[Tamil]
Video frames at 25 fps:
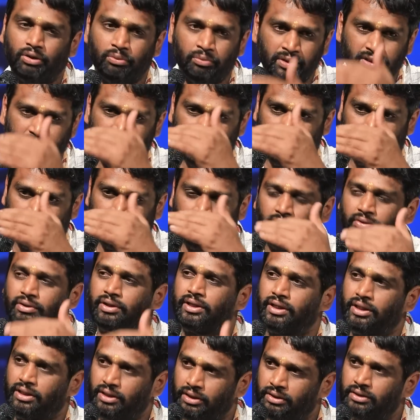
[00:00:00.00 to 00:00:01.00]
கவர்மெண்ட்
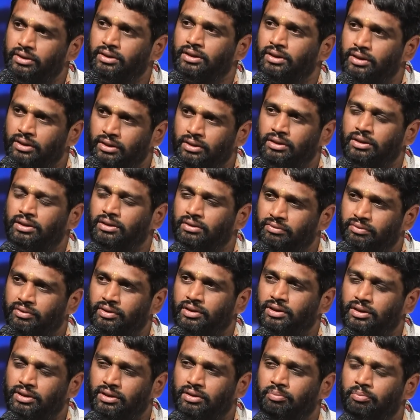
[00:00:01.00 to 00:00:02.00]
செக்டருடைய
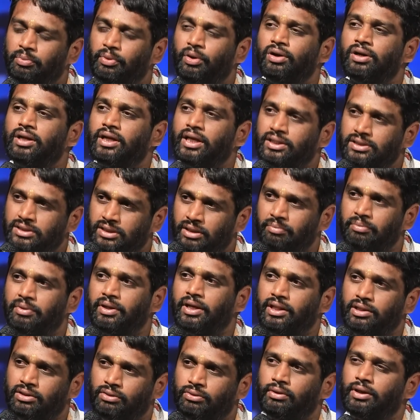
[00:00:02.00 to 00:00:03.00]
பொலிட்டிக்ஸ்
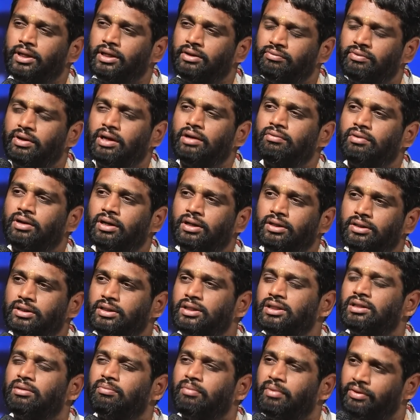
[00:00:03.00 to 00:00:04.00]
எப்படி அதுக்குள்ளே இன்வால்வ்
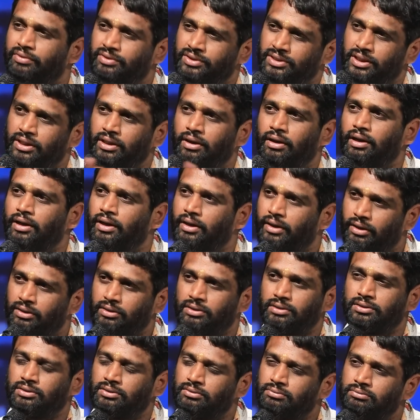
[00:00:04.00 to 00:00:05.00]
ஆகுது இந்த மாதிரி விஷயங்கள்லாம்
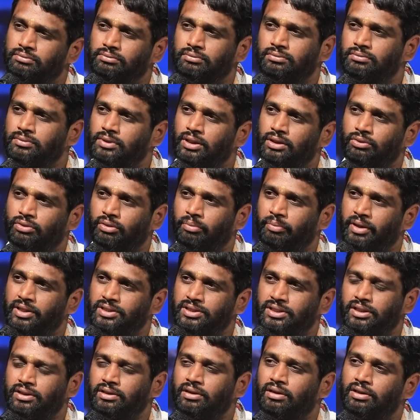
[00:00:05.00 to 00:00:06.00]
எனக்கு அது ஒரு
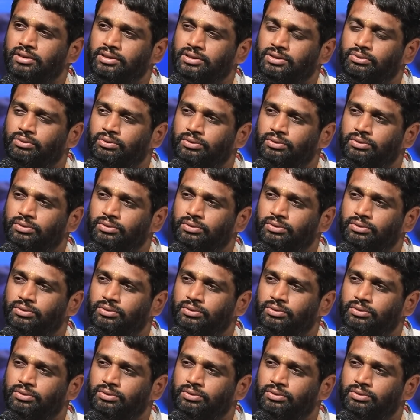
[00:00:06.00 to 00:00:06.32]
பேசிக் நாலேஜ்